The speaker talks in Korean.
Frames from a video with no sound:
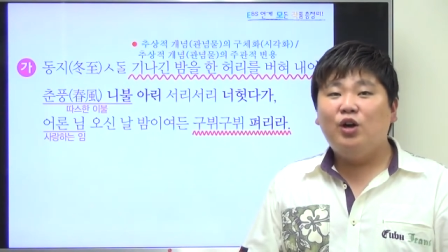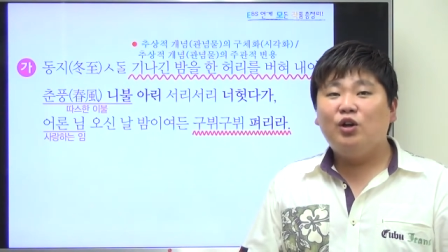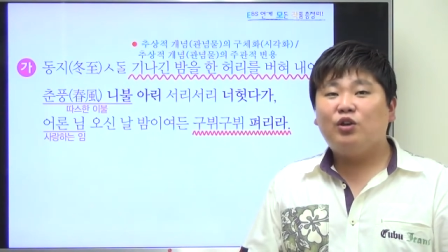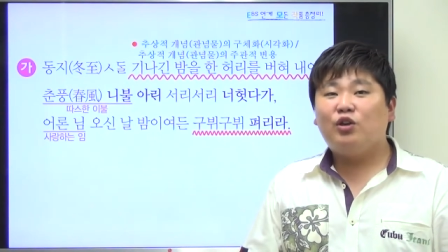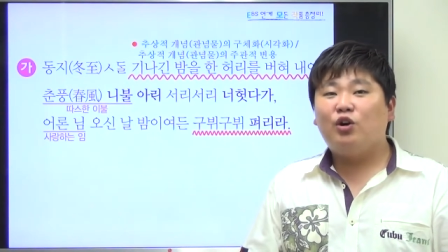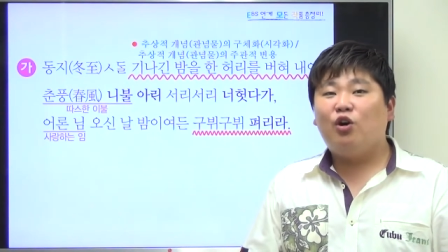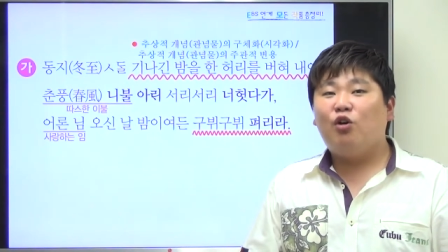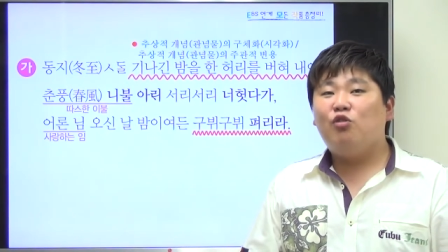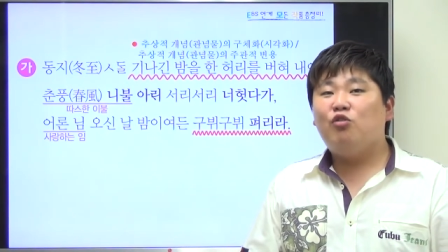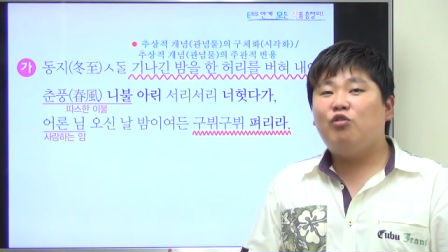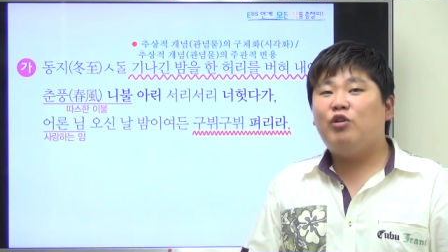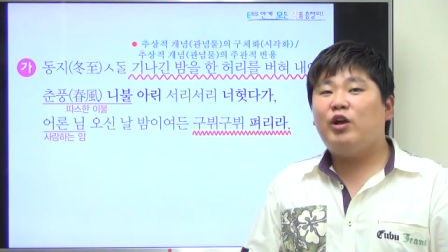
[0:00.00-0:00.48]

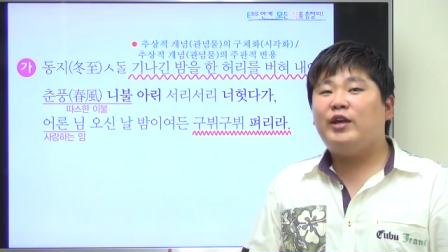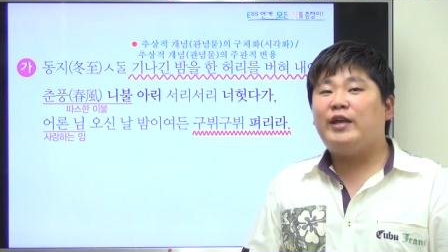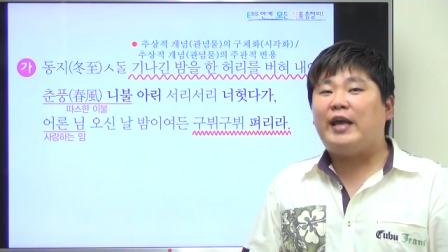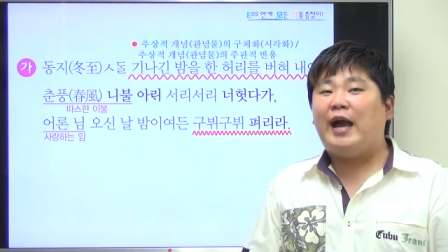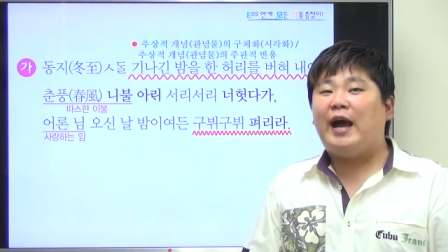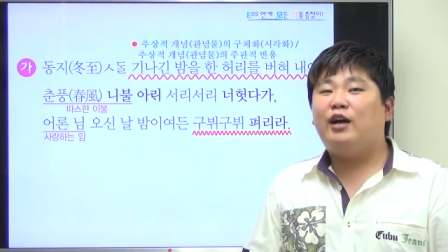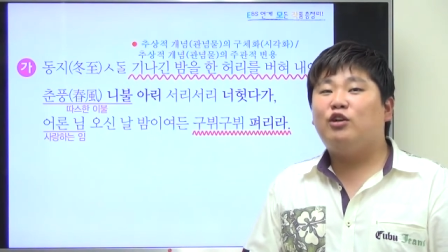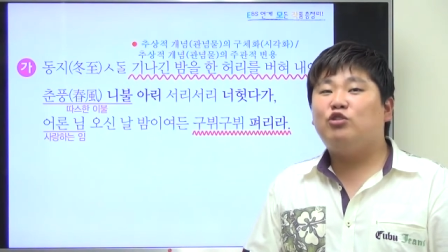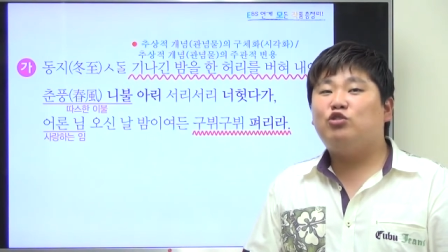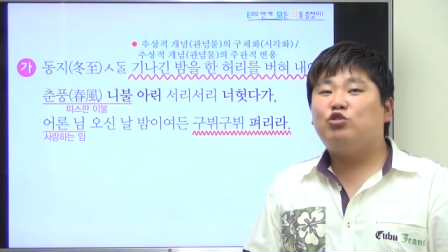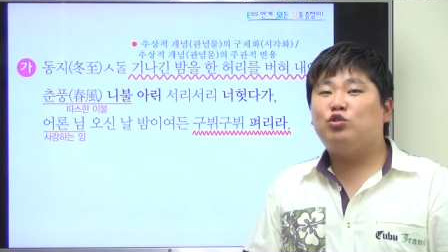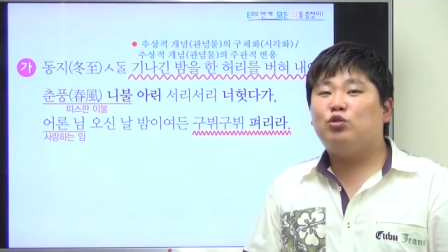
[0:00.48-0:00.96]
겨울에
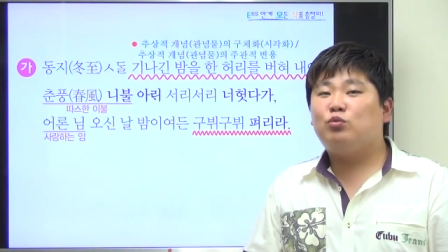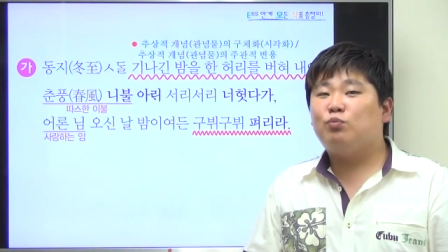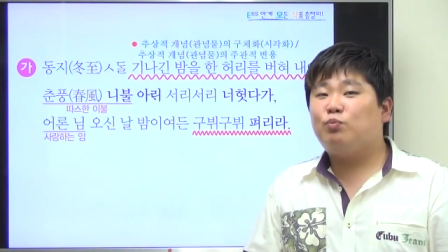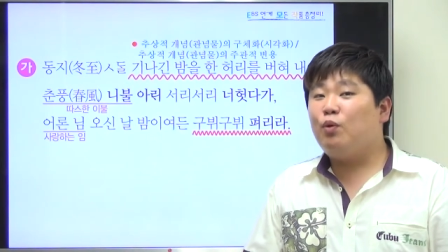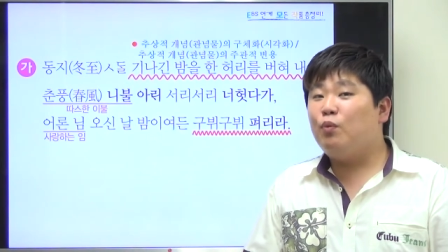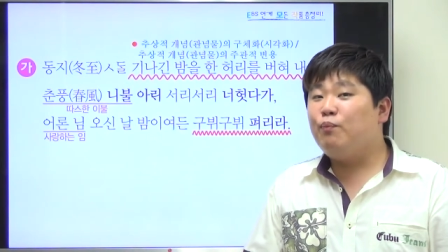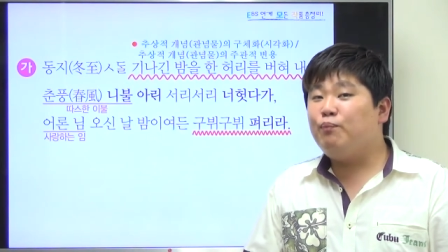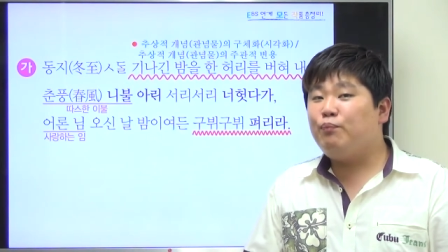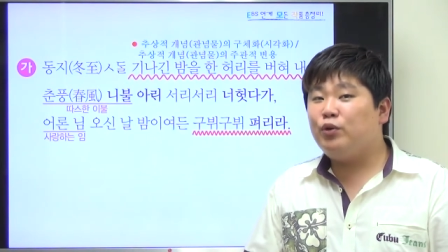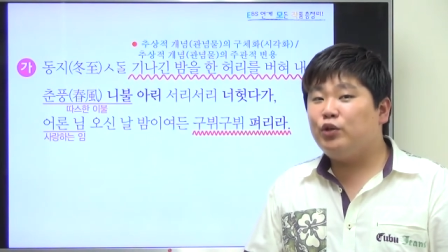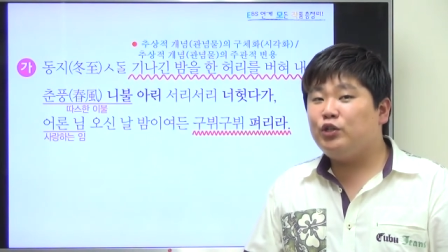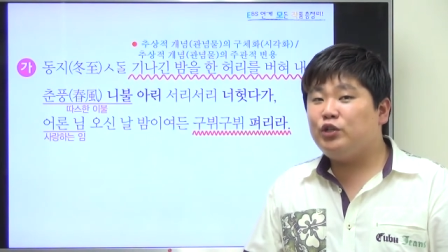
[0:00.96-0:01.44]
양춘,
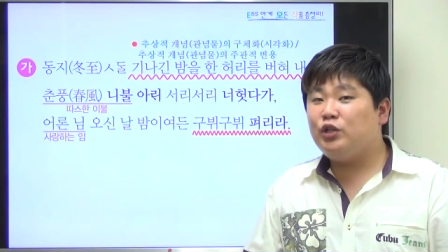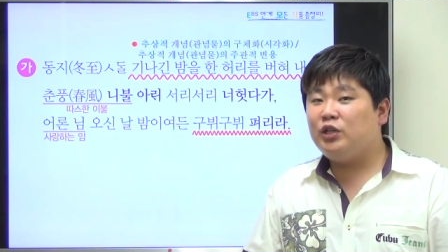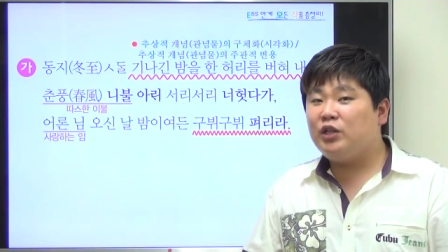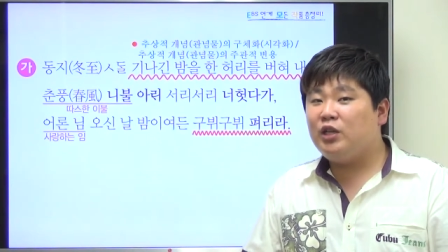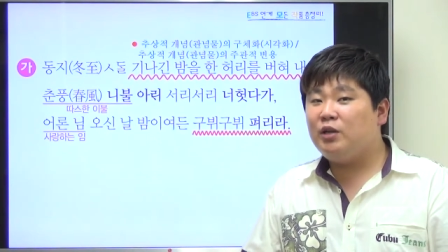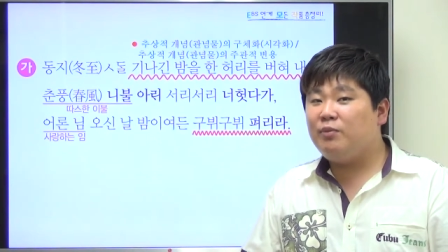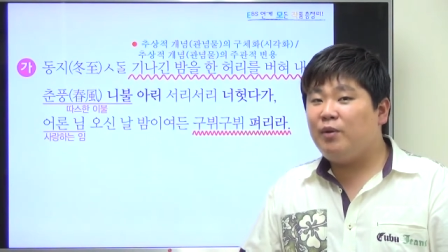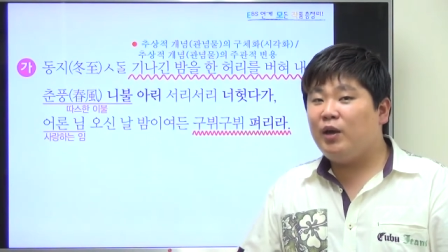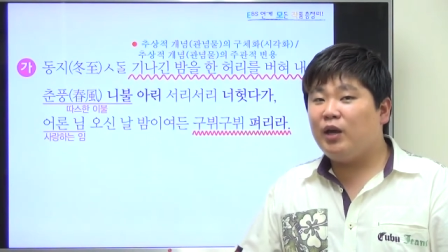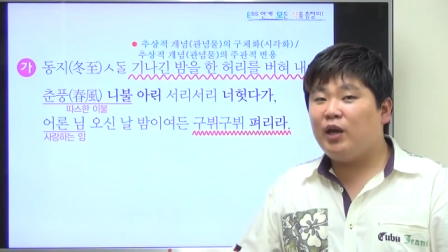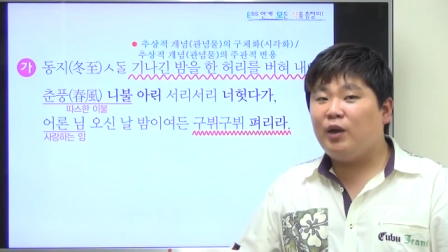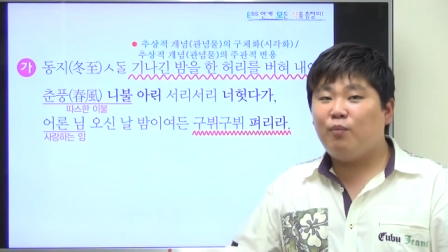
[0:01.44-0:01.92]
봄볕을
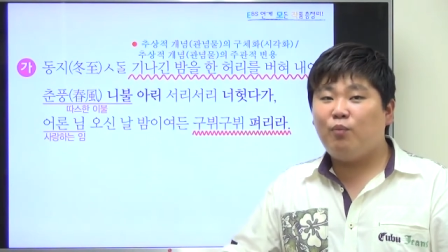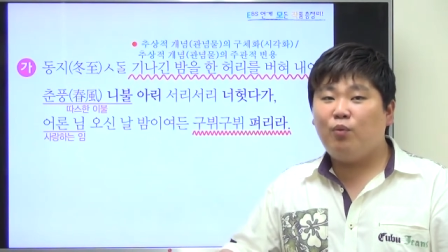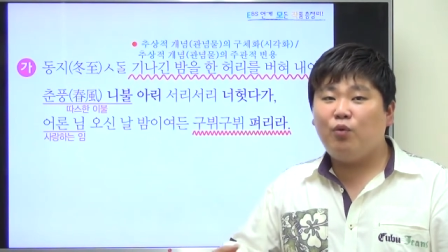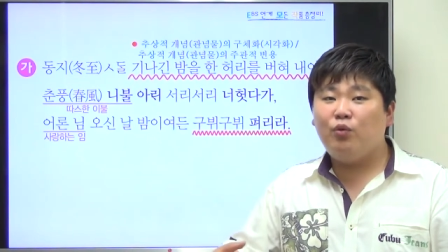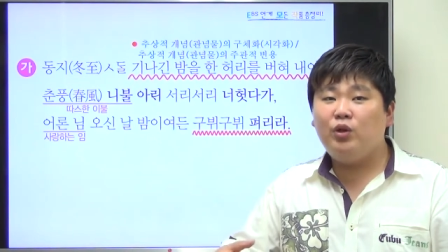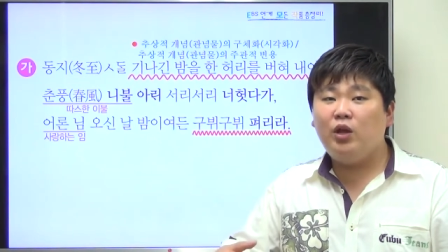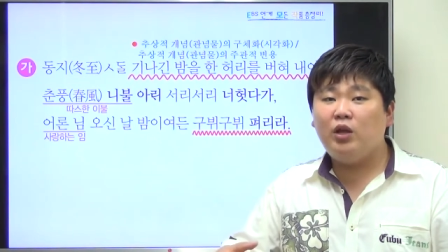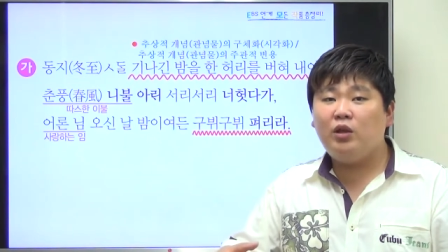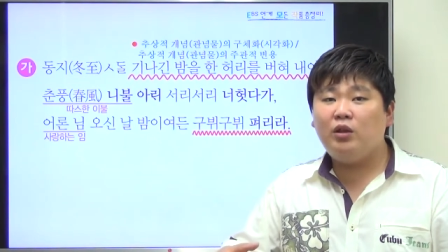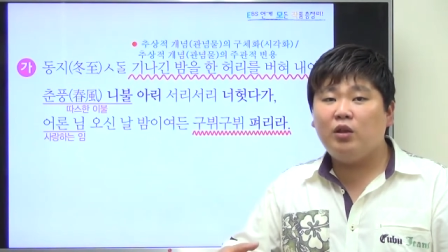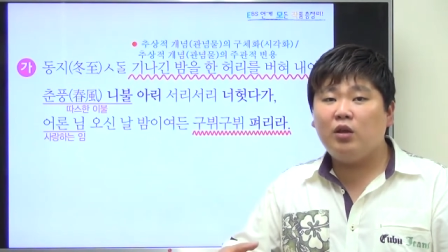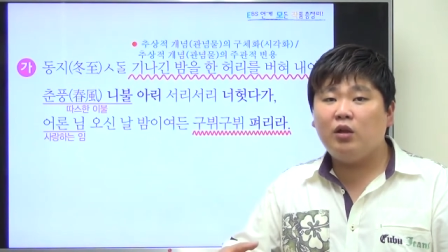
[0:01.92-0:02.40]
님에게
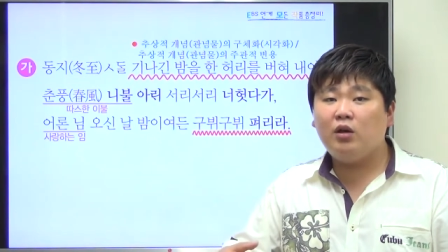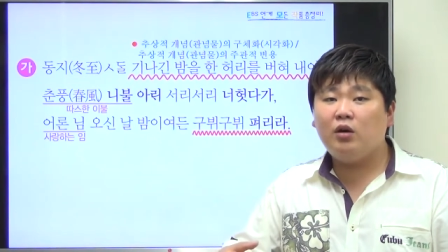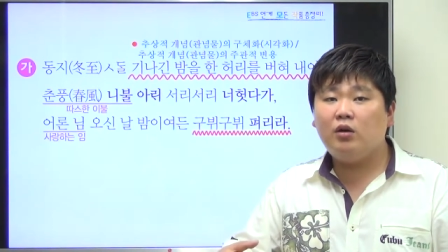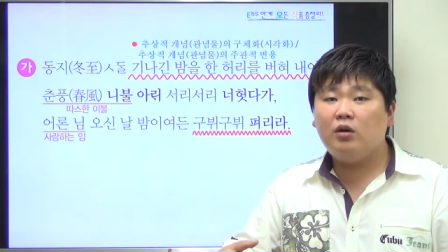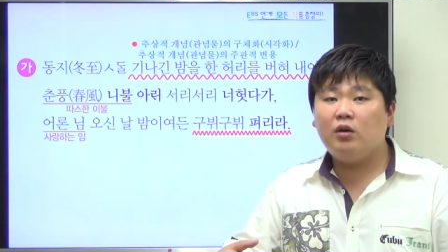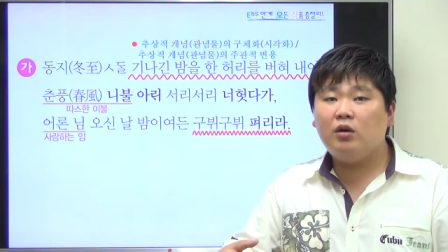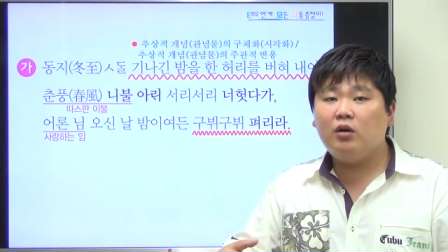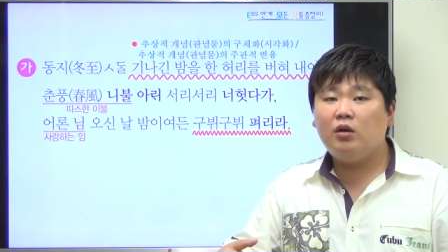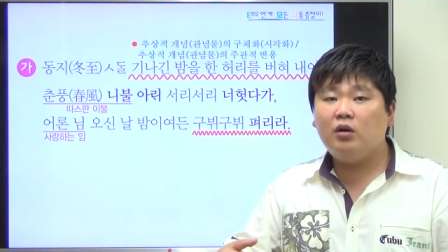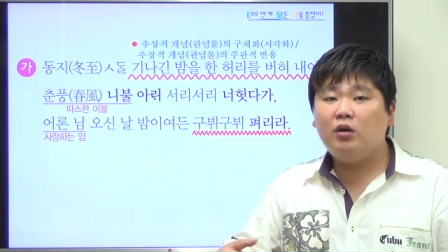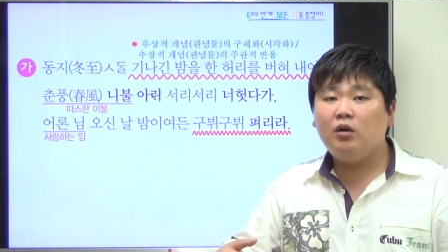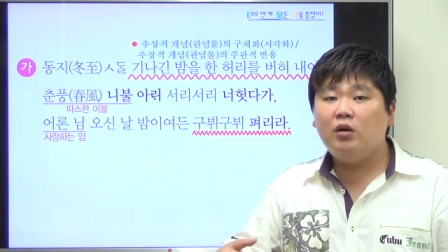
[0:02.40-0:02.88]

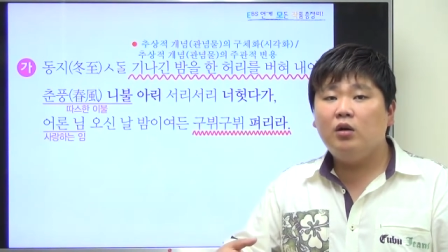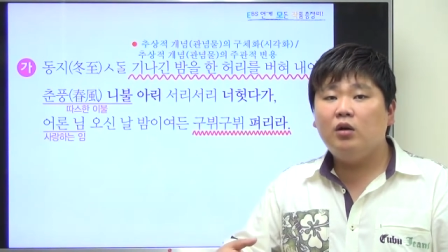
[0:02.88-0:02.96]
보낸대요.